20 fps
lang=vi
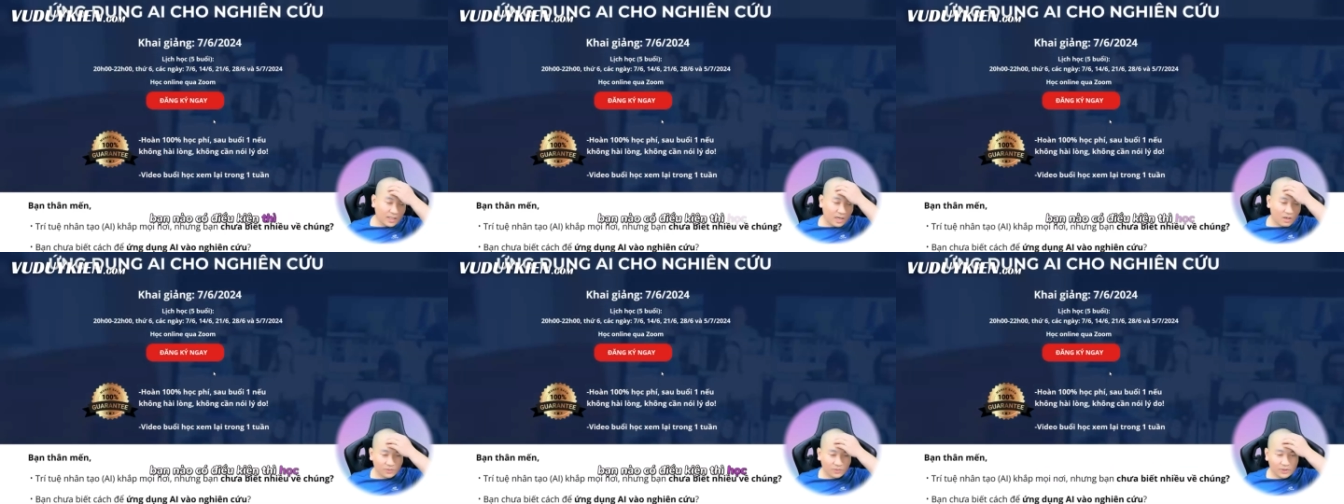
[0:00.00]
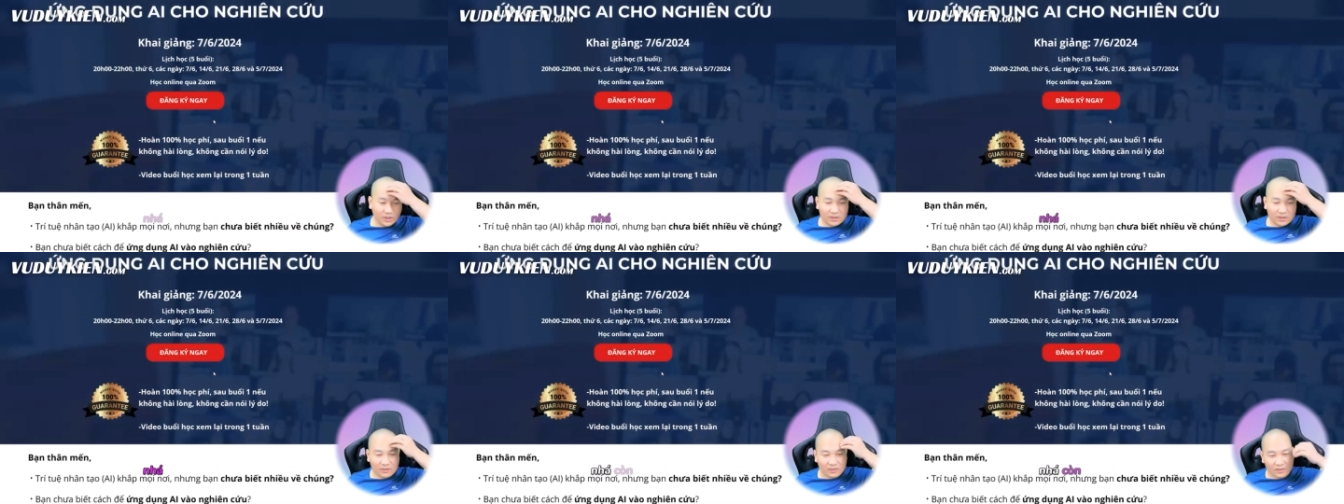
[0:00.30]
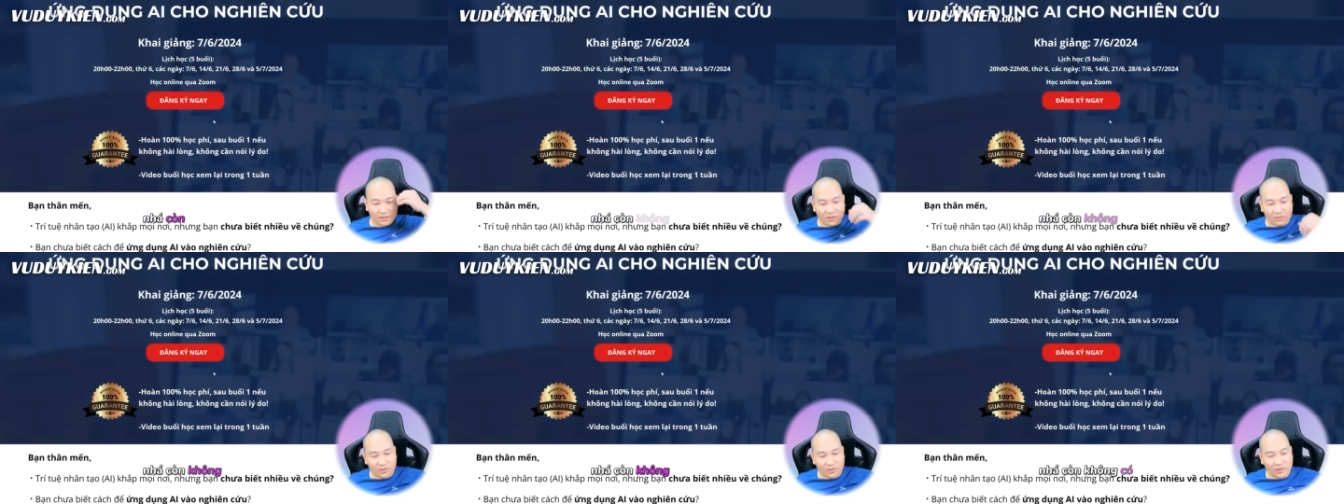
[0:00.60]
thì học nhé,
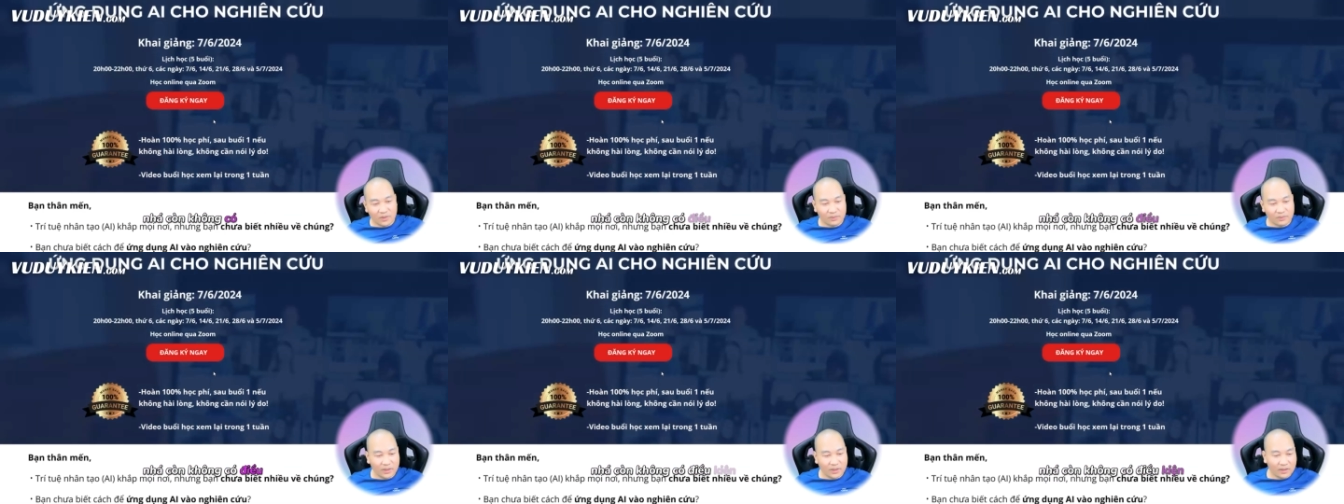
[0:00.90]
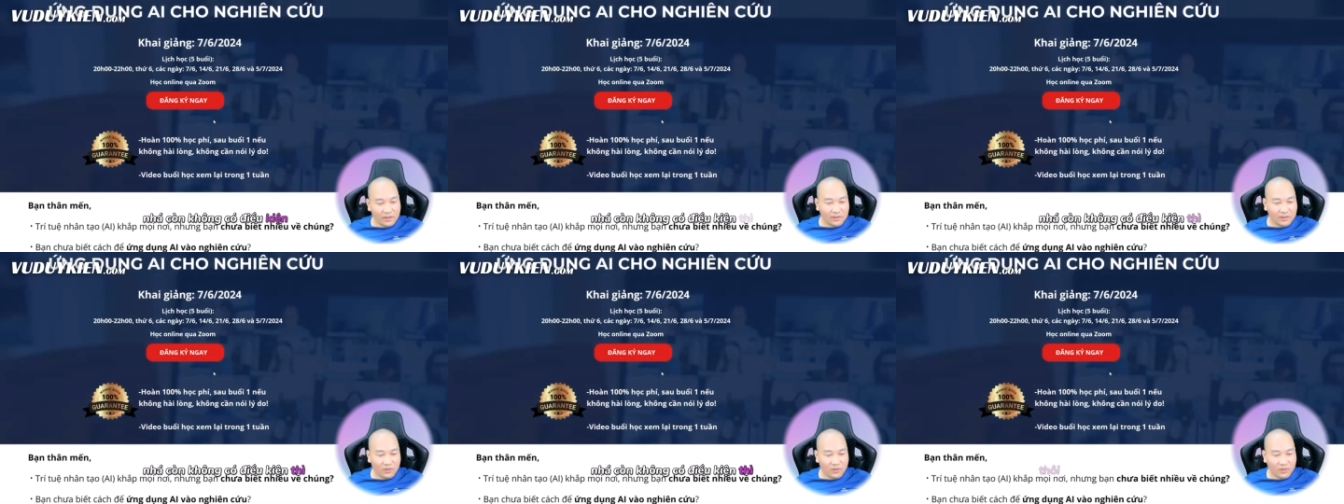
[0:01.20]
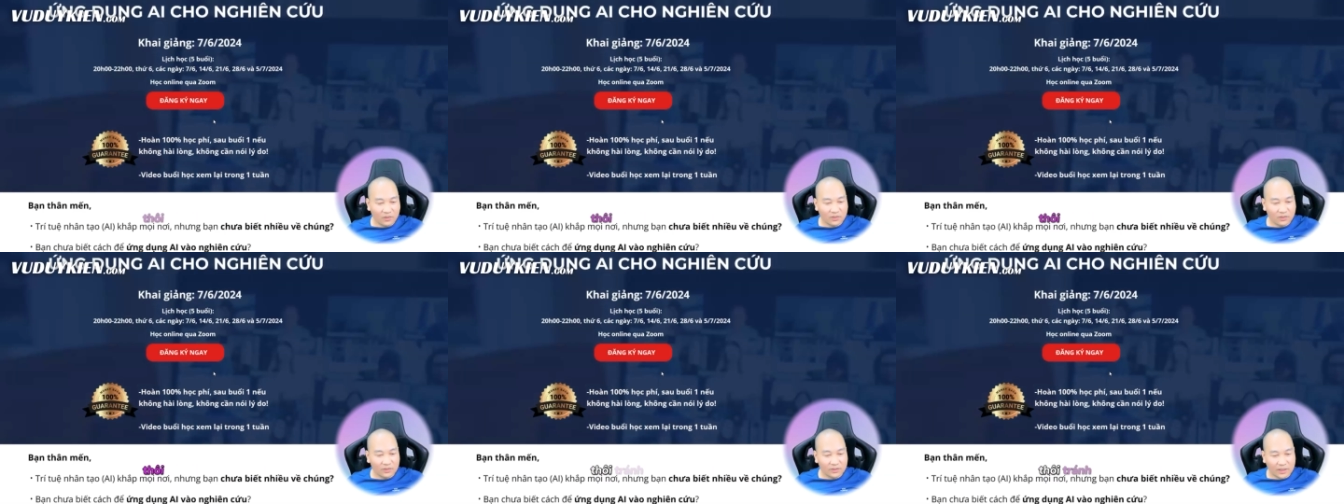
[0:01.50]
còn không có điều kiện thì
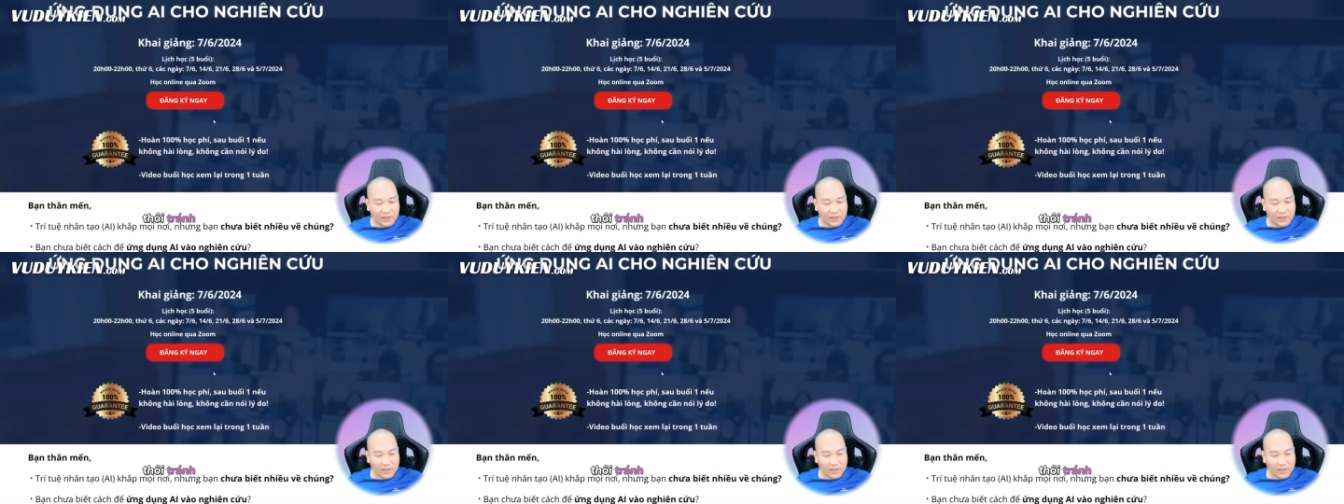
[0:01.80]
thôi,